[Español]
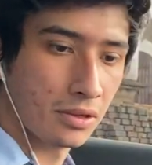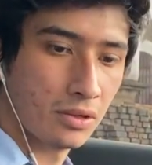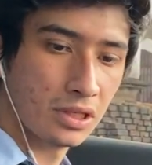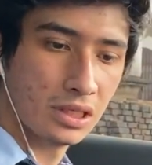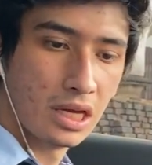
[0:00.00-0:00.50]

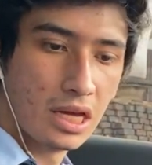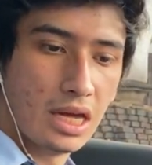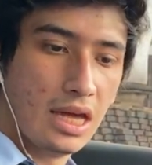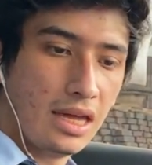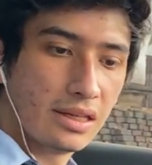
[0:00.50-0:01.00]
cosas
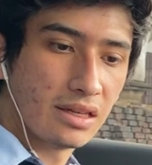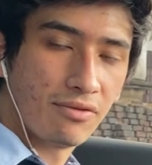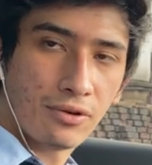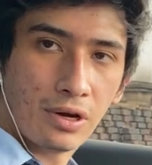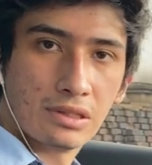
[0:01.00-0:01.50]
y están
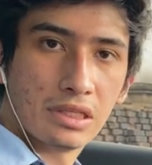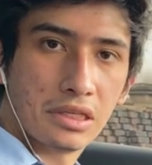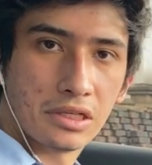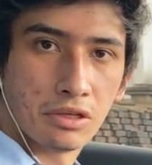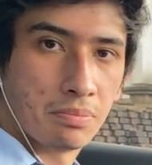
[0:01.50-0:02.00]
forrados en
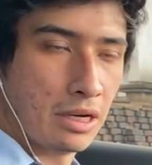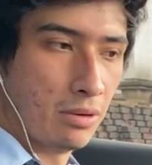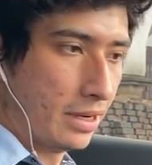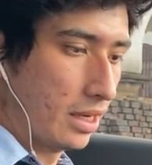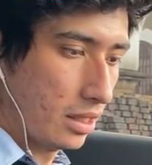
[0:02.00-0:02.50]
terciopelo
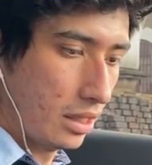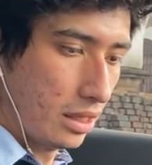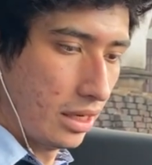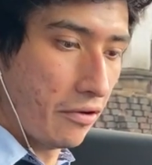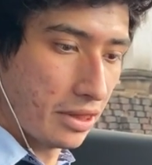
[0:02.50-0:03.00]

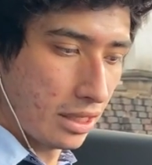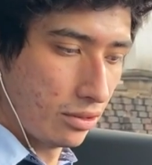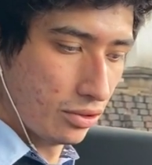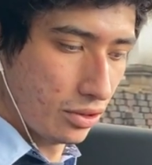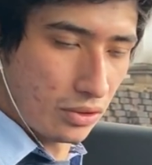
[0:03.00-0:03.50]
para evitar
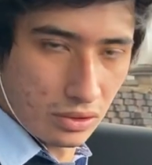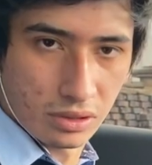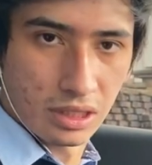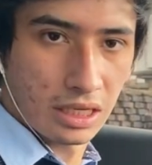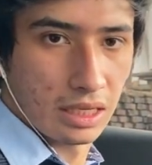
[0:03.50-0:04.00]
los
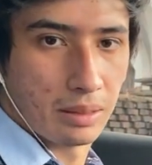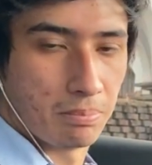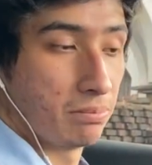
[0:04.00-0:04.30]
sonidos de